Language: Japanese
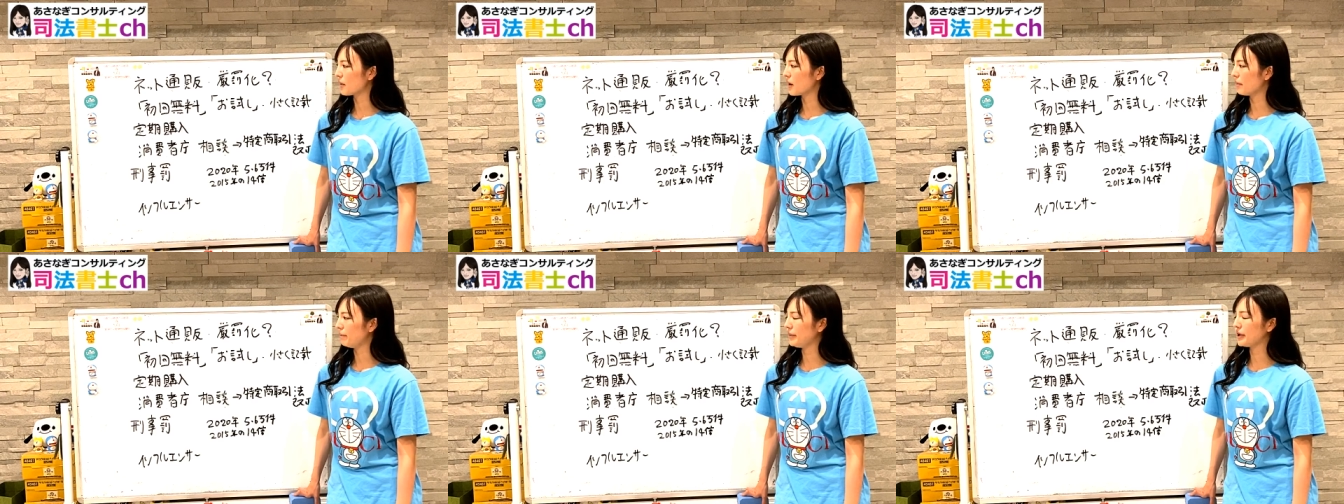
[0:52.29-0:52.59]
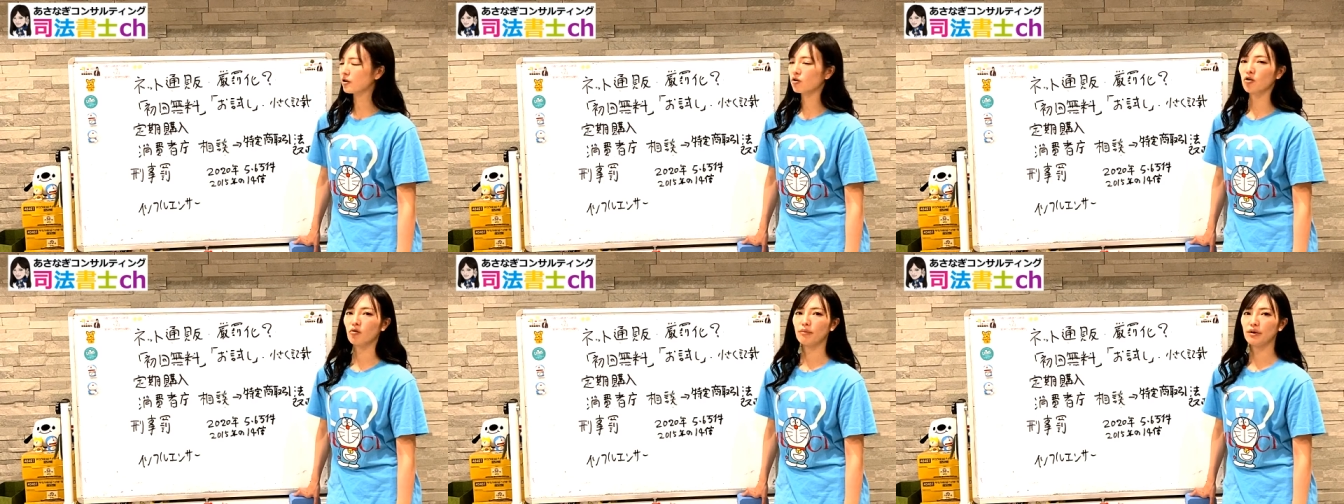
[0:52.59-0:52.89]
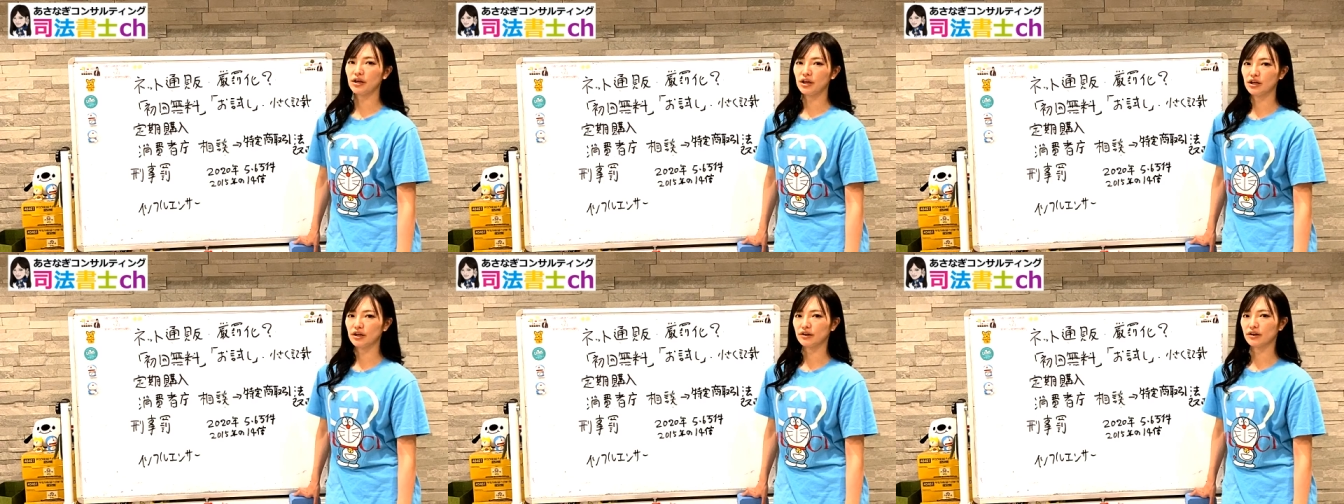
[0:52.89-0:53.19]
まあ、見込
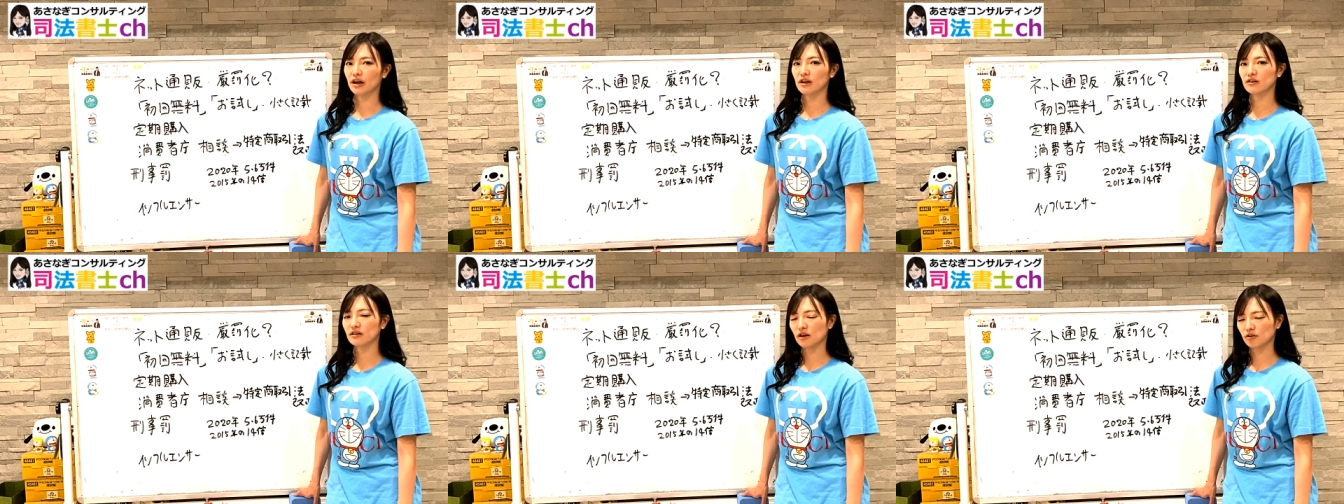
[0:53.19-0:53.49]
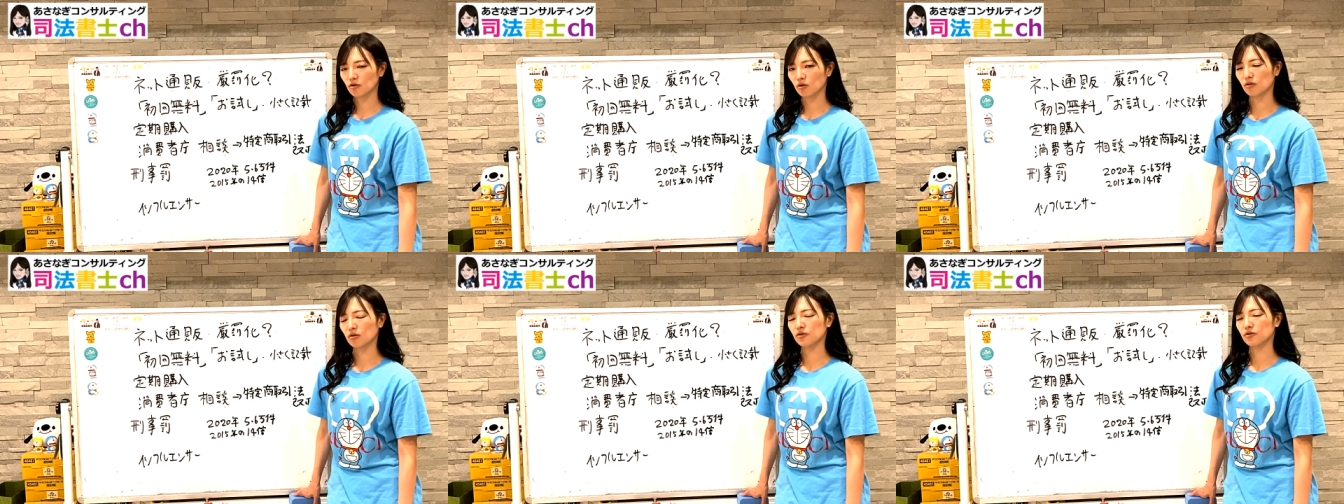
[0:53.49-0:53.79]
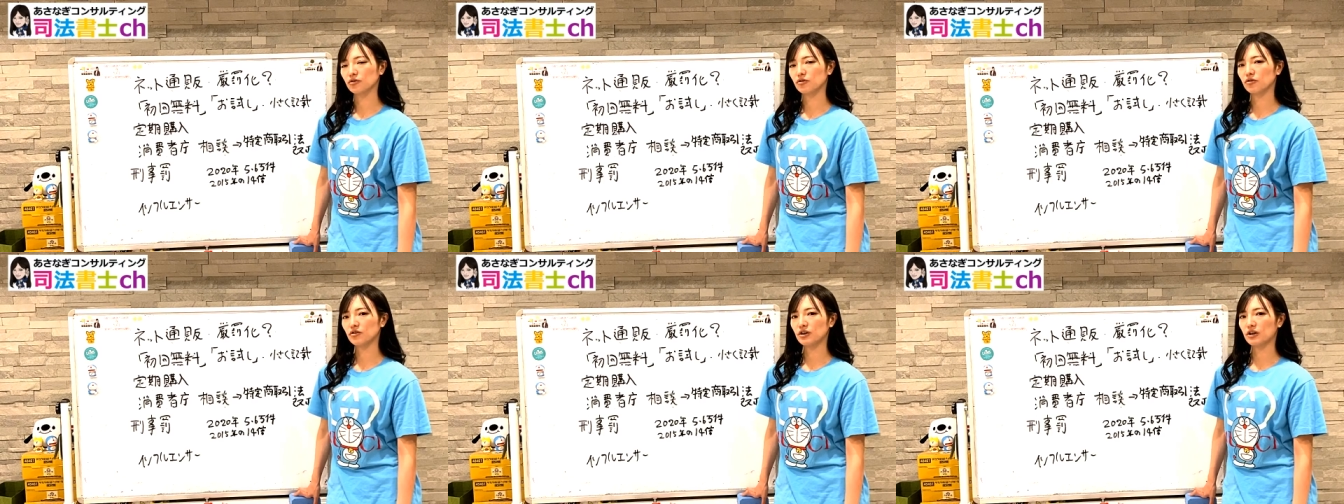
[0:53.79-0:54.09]
みになったと
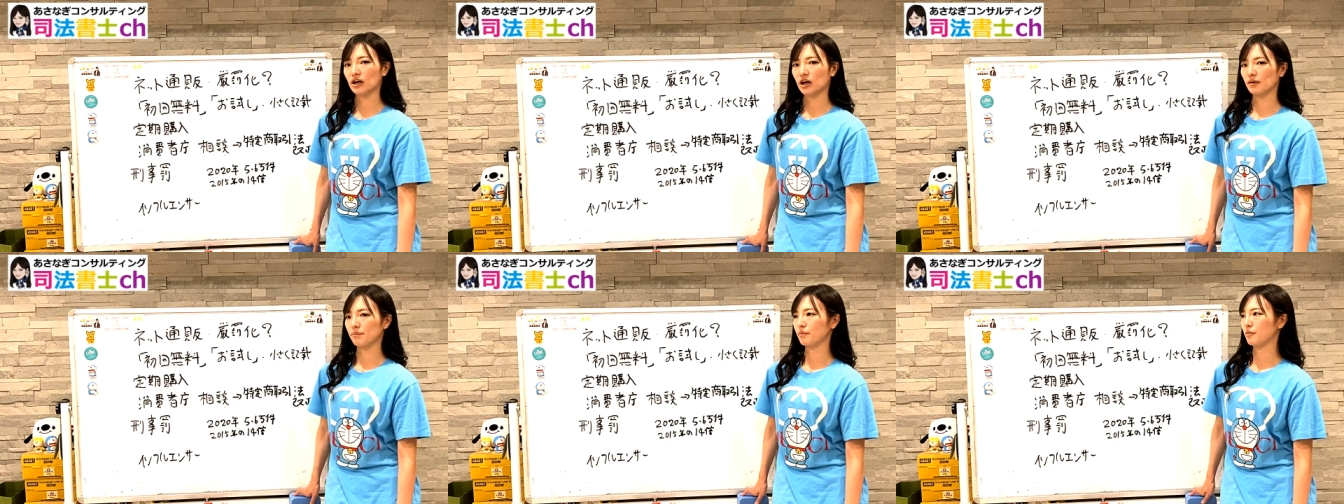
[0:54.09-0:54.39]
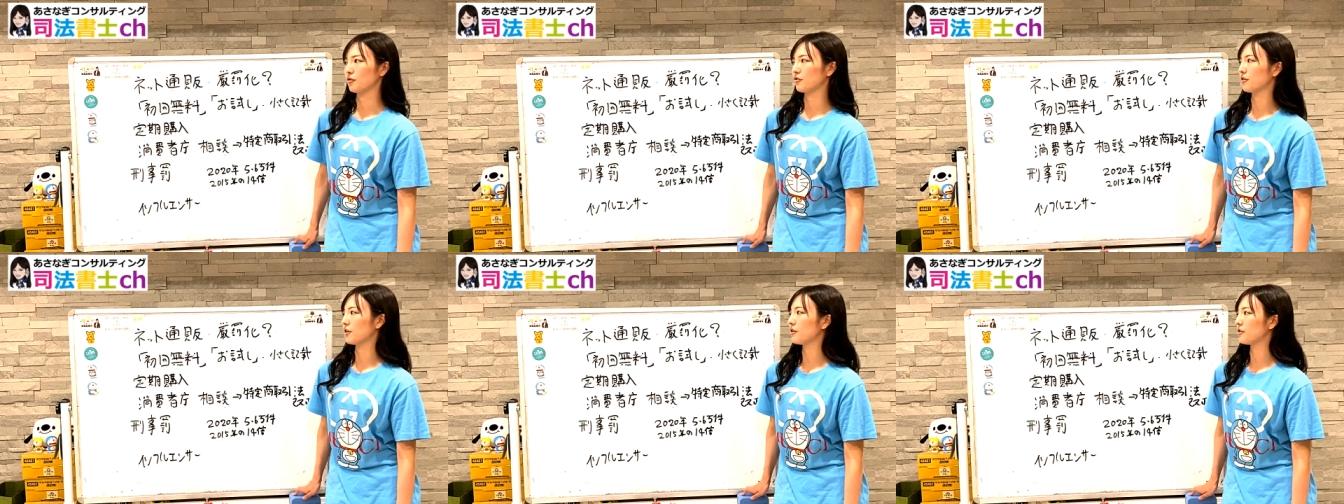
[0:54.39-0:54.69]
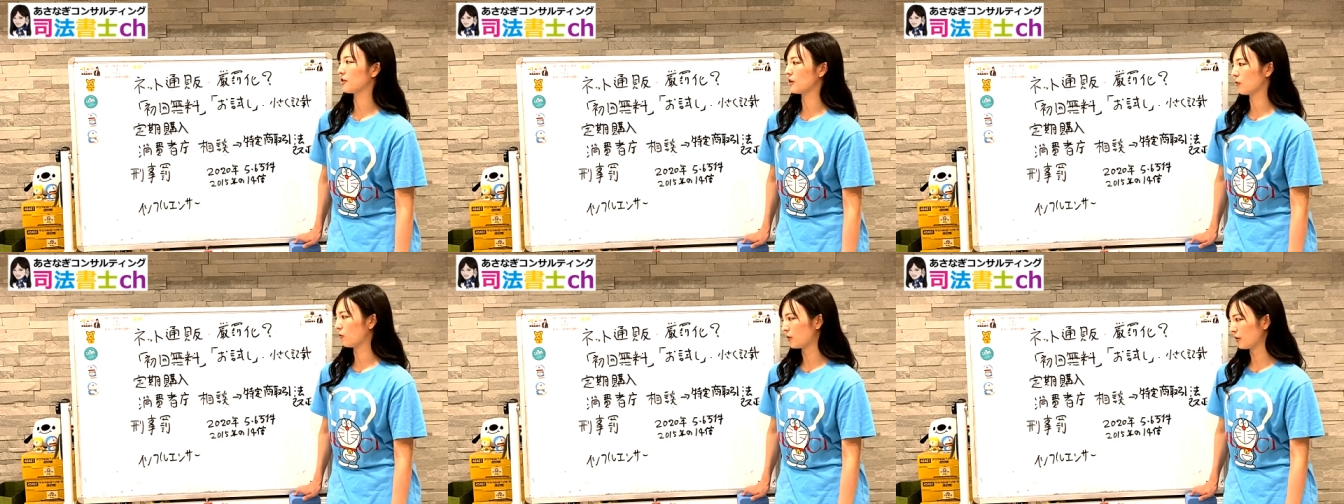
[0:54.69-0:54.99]
いうふうに発表さ
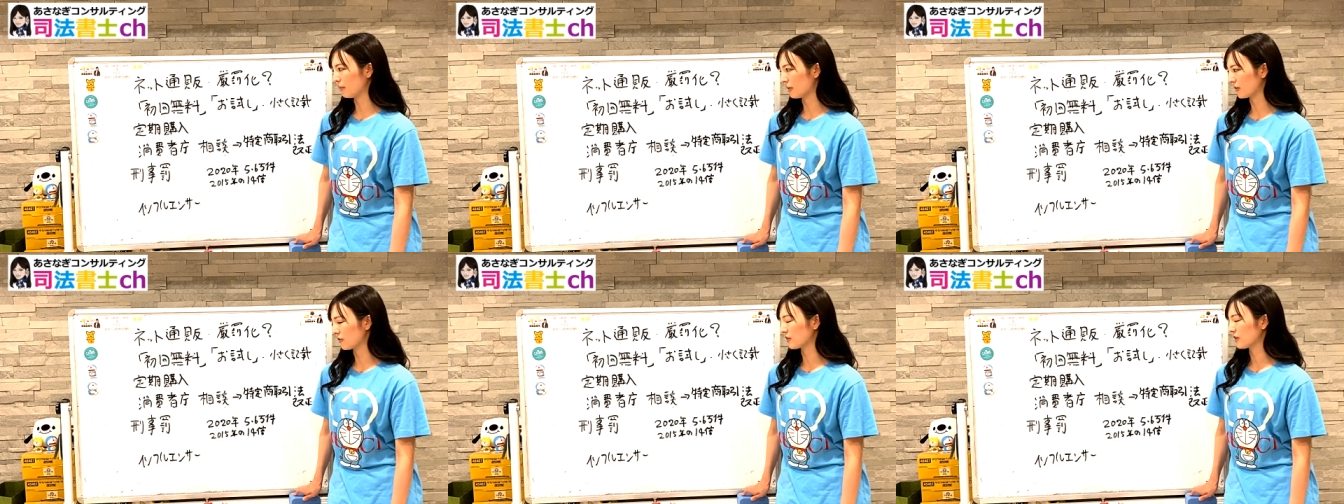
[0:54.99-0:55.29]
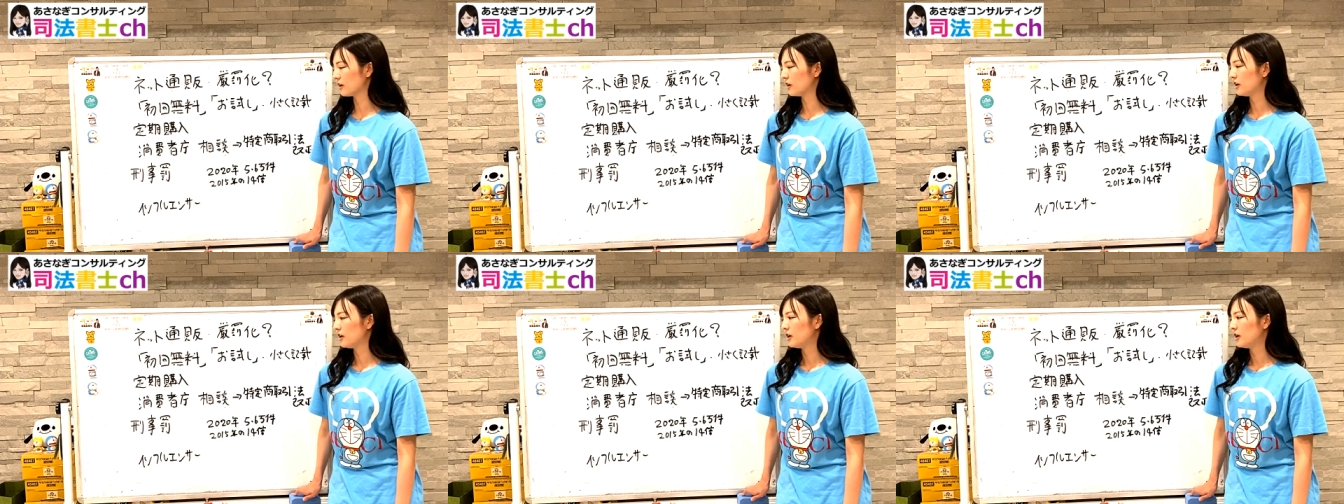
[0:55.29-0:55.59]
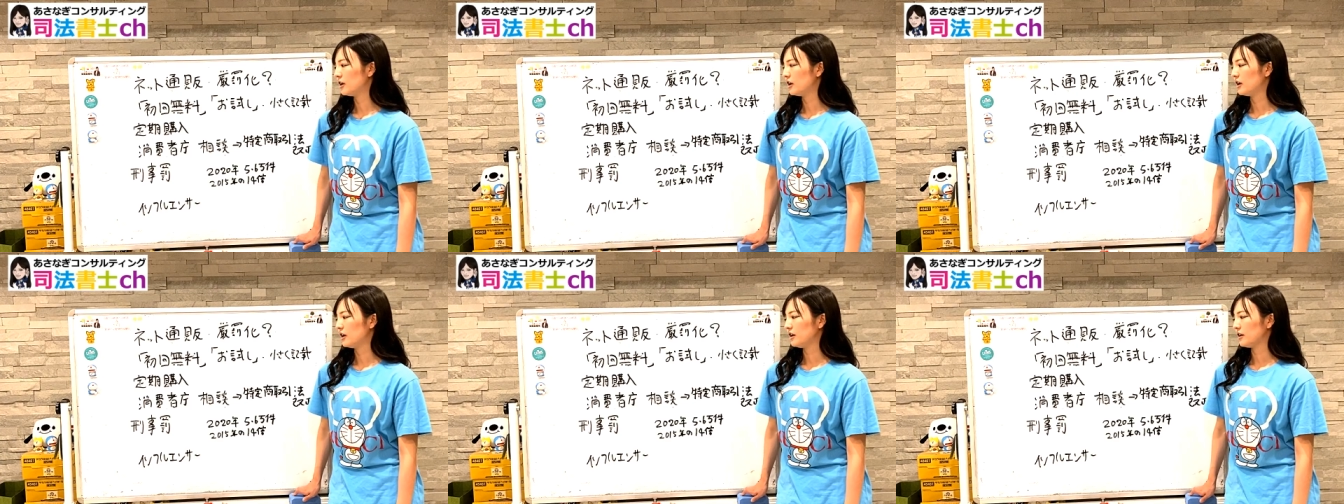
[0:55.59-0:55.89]
れております。
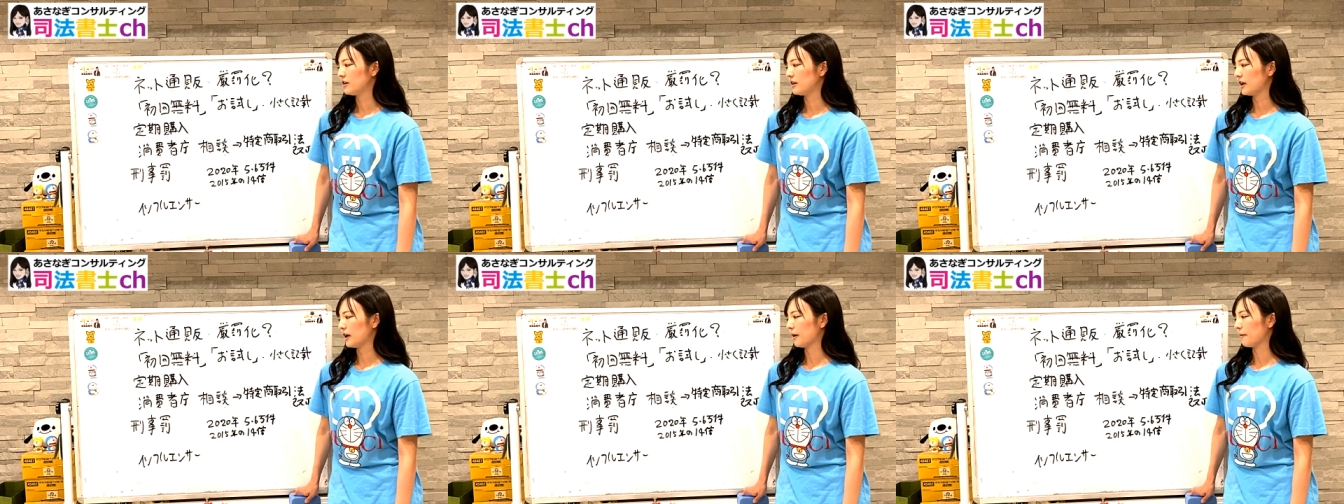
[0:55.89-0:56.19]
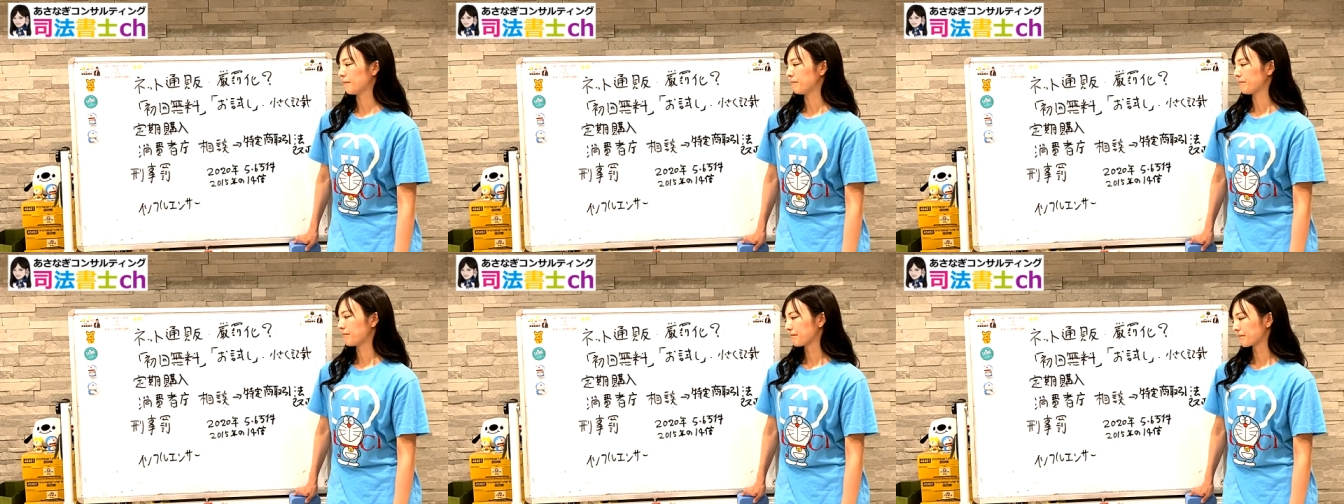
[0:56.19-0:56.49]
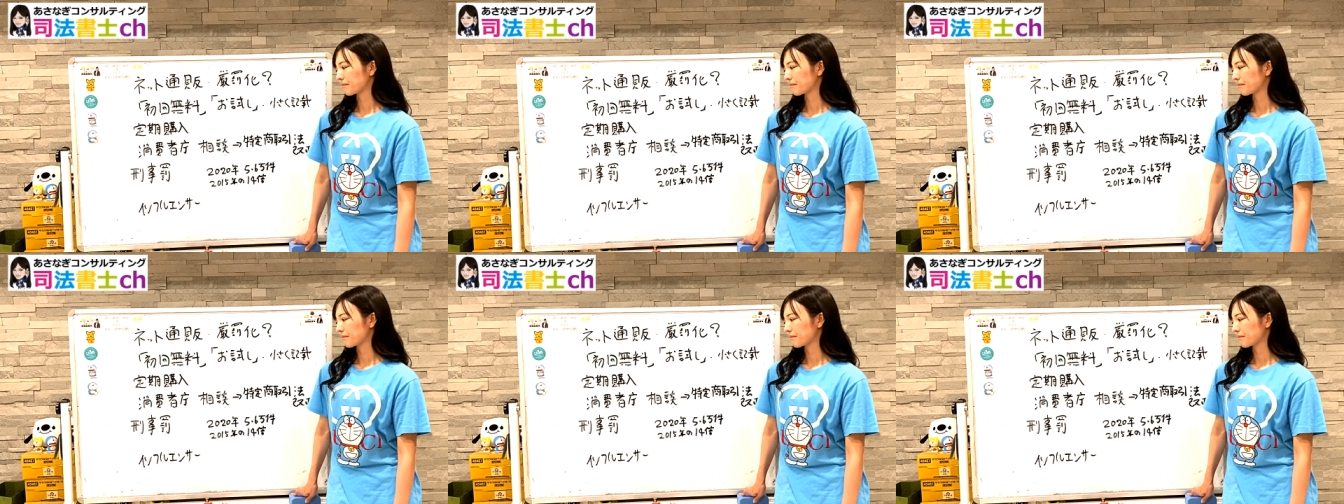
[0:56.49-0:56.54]
で、